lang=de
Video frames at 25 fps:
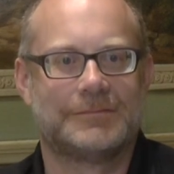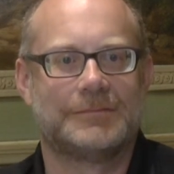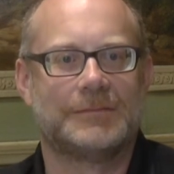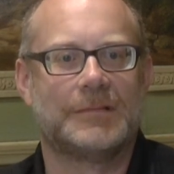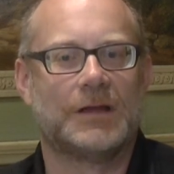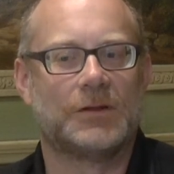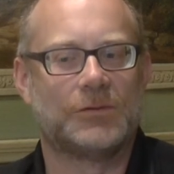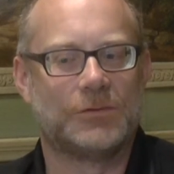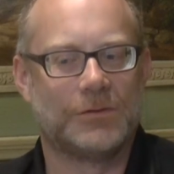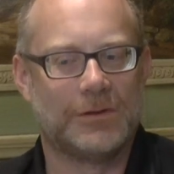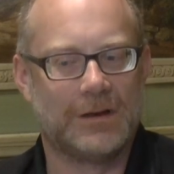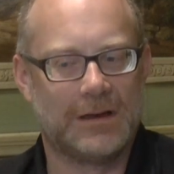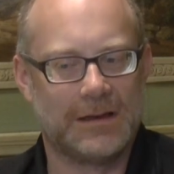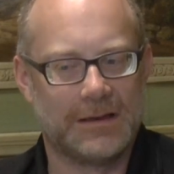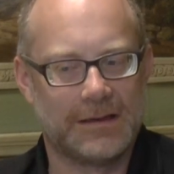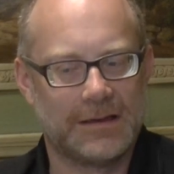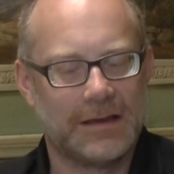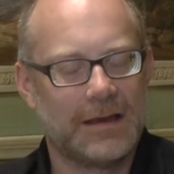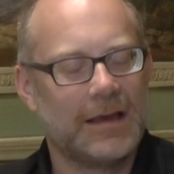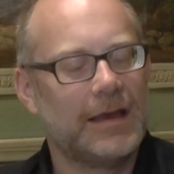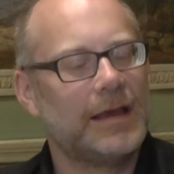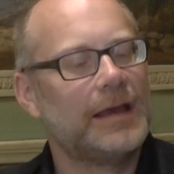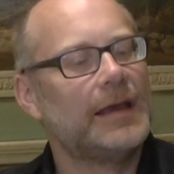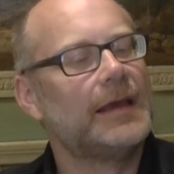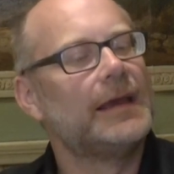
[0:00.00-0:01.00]
Natürlich.
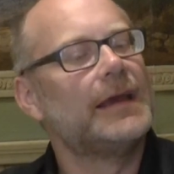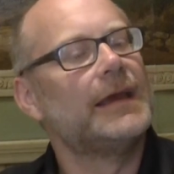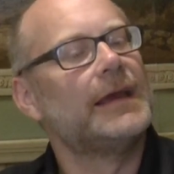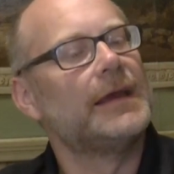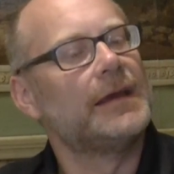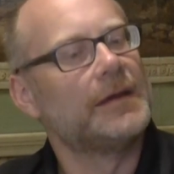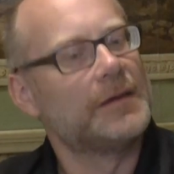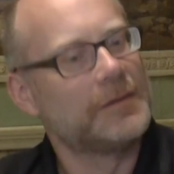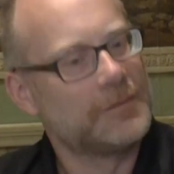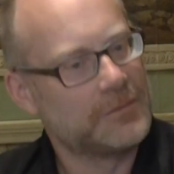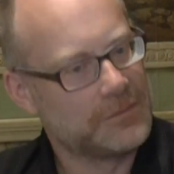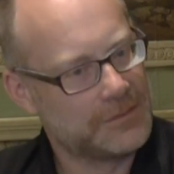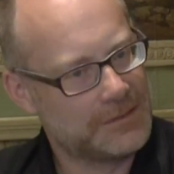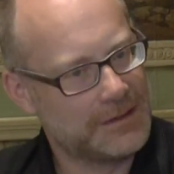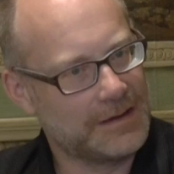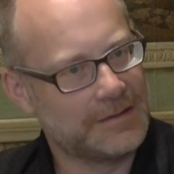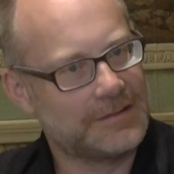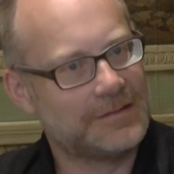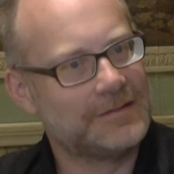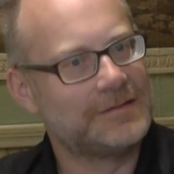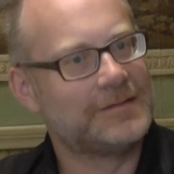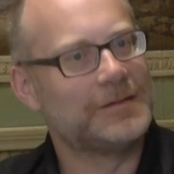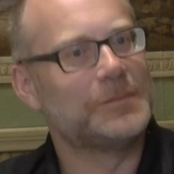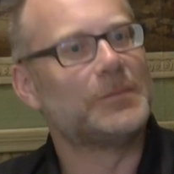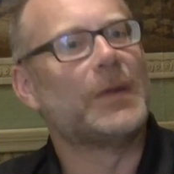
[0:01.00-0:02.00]
Mhm
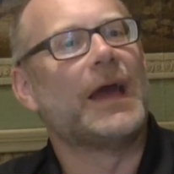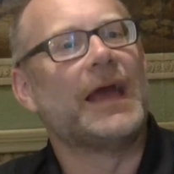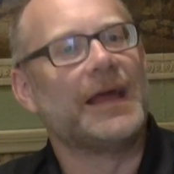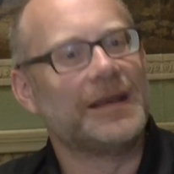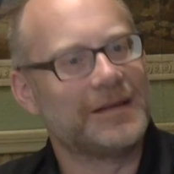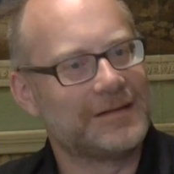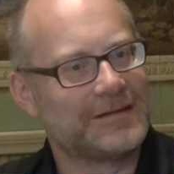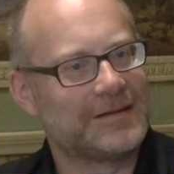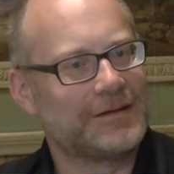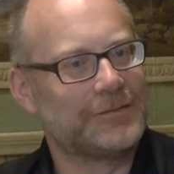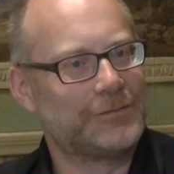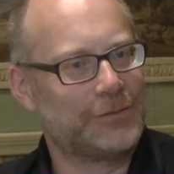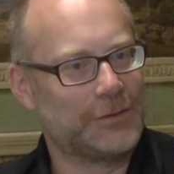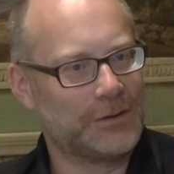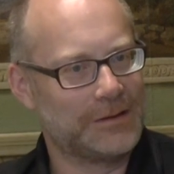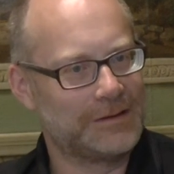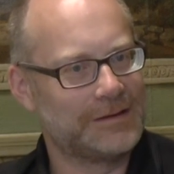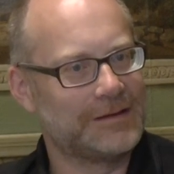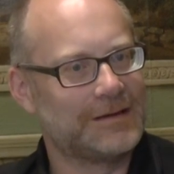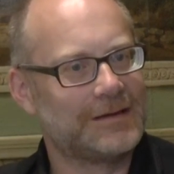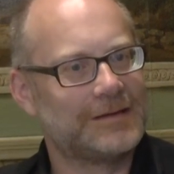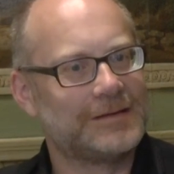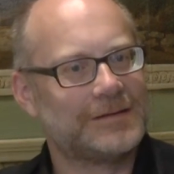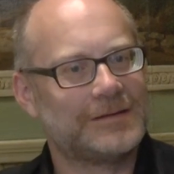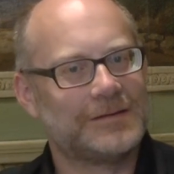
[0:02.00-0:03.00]
das ist eben eines der
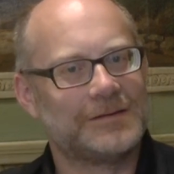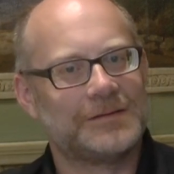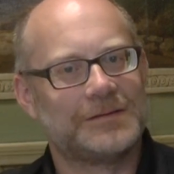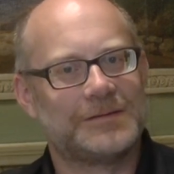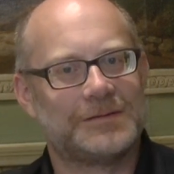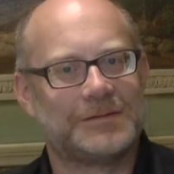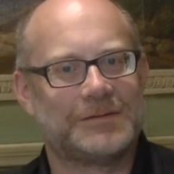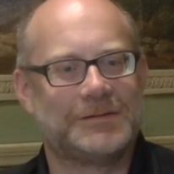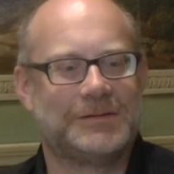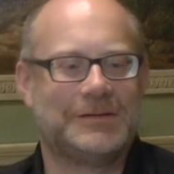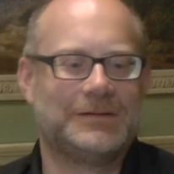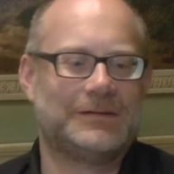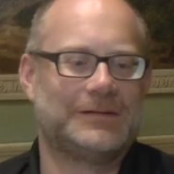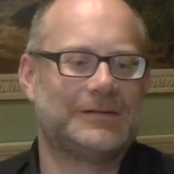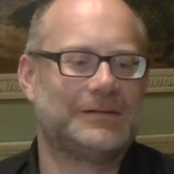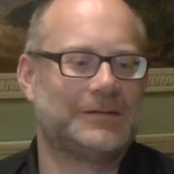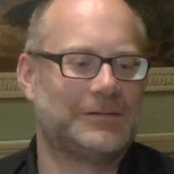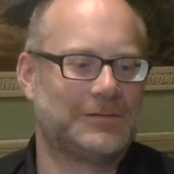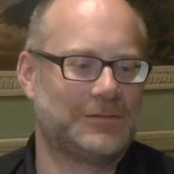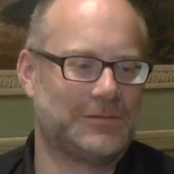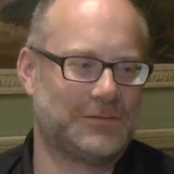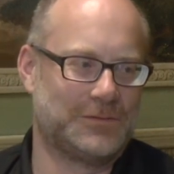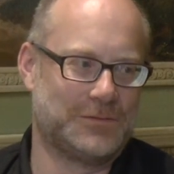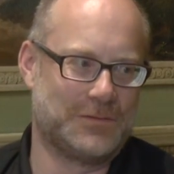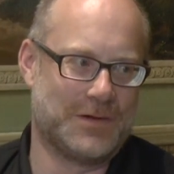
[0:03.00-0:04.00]
Vorteile, die
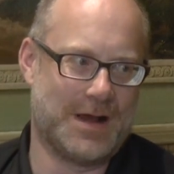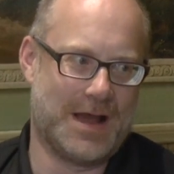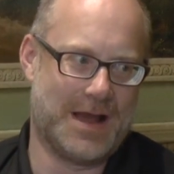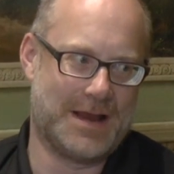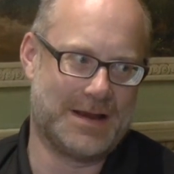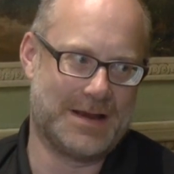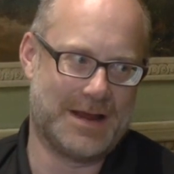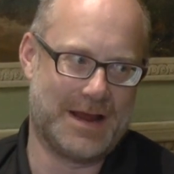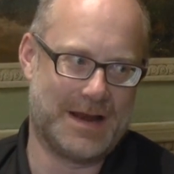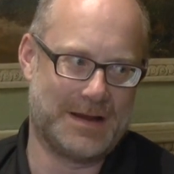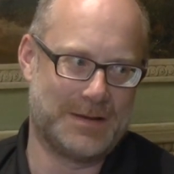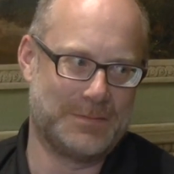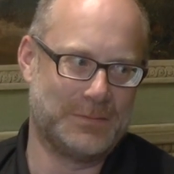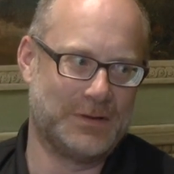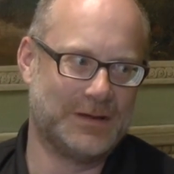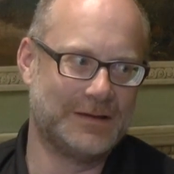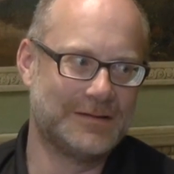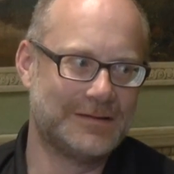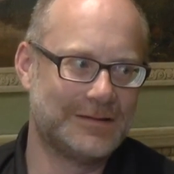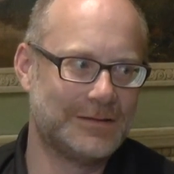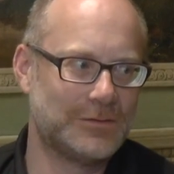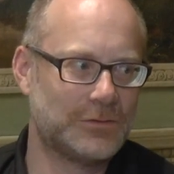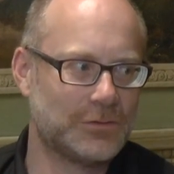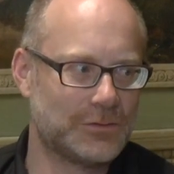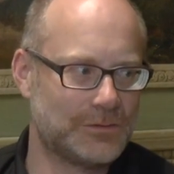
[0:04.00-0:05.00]
so an einem
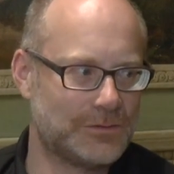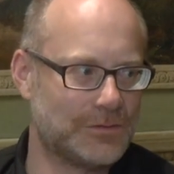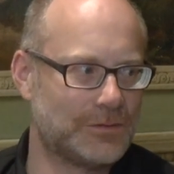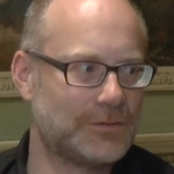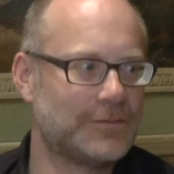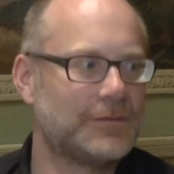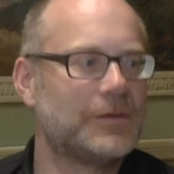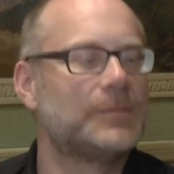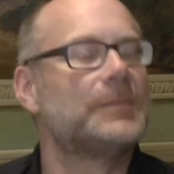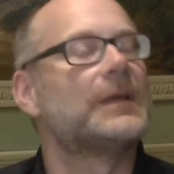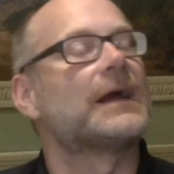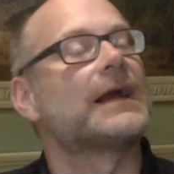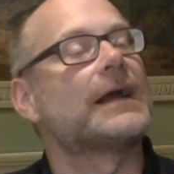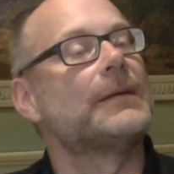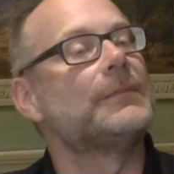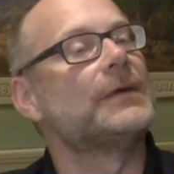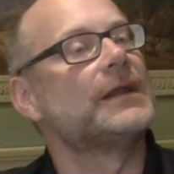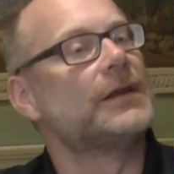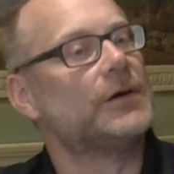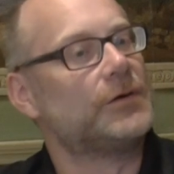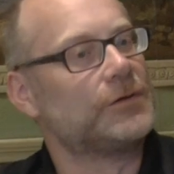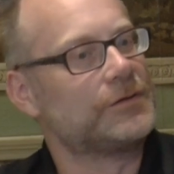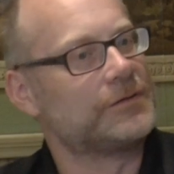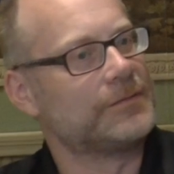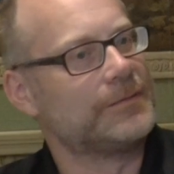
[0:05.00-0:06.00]
Institutionenfilm, da kann
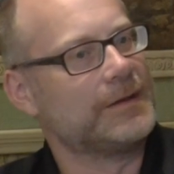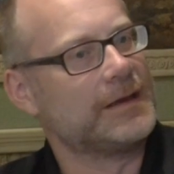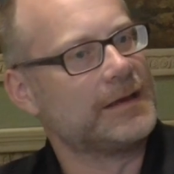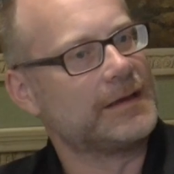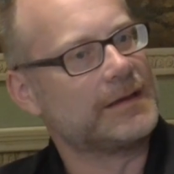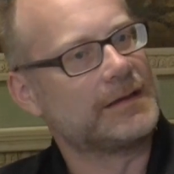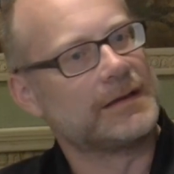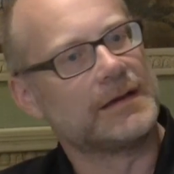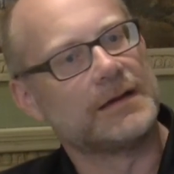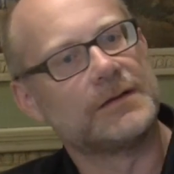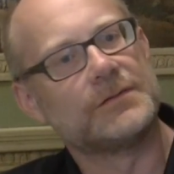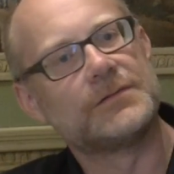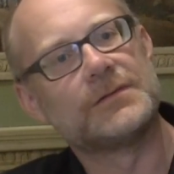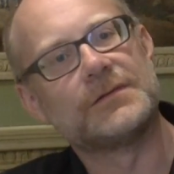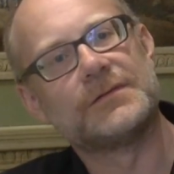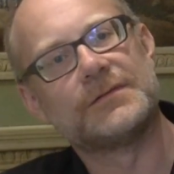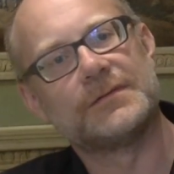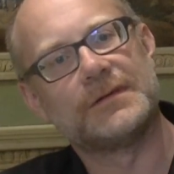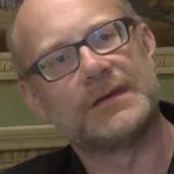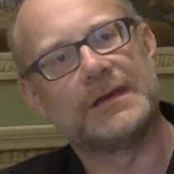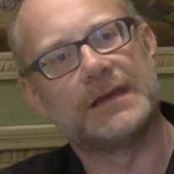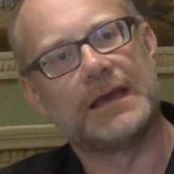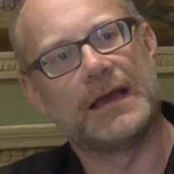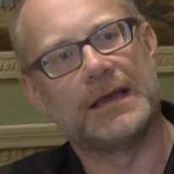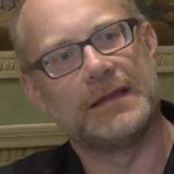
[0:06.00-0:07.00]
man ausweichen. Also
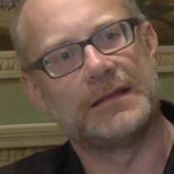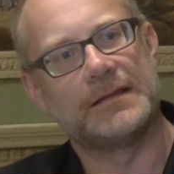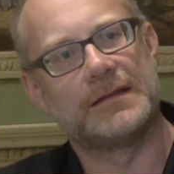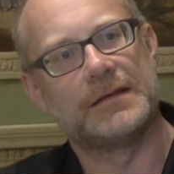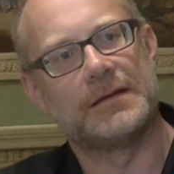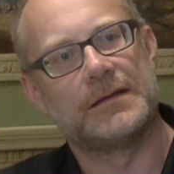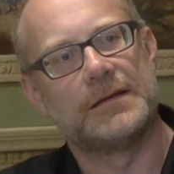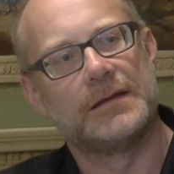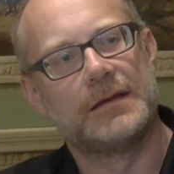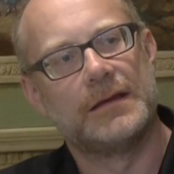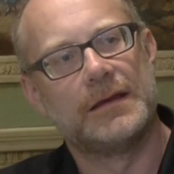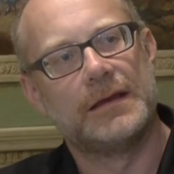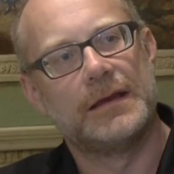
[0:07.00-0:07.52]
mhm. ich hatte